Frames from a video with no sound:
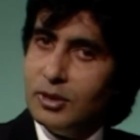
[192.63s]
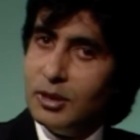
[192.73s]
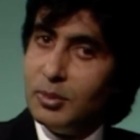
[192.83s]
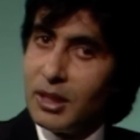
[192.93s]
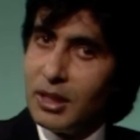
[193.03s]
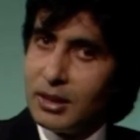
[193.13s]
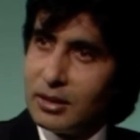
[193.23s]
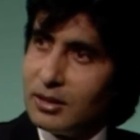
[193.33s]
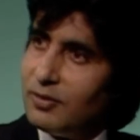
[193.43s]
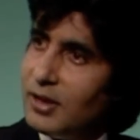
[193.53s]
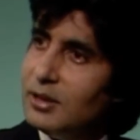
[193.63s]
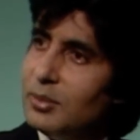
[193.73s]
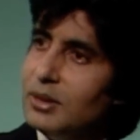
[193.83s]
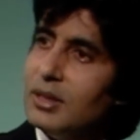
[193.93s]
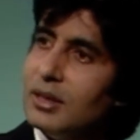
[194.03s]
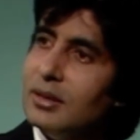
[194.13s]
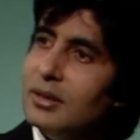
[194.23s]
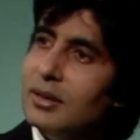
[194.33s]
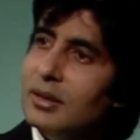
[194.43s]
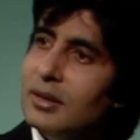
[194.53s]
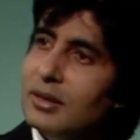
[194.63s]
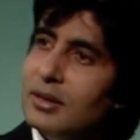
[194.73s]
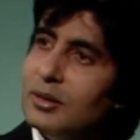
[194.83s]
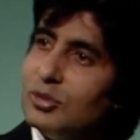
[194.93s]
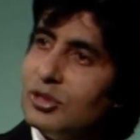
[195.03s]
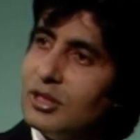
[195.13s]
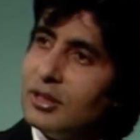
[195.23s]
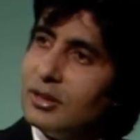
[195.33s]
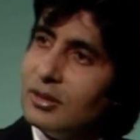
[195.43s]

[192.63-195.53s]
ये मेरे लिए कितना फ़ायदेमंद था कि मुझे